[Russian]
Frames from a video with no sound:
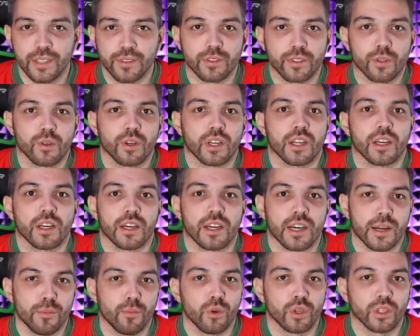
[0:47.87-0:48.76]
и вскоре
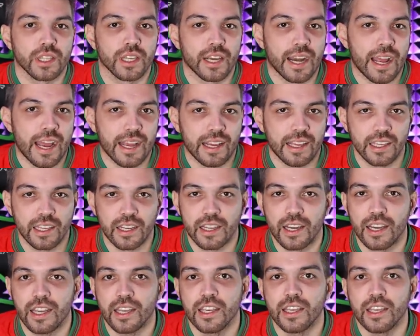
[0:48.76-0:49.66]
работа
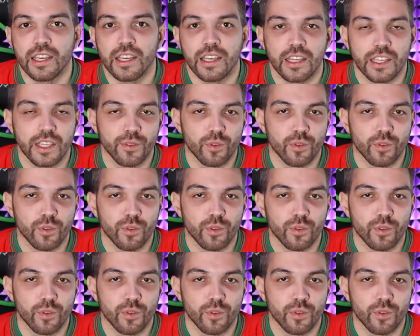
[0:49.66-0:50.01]
Рангника и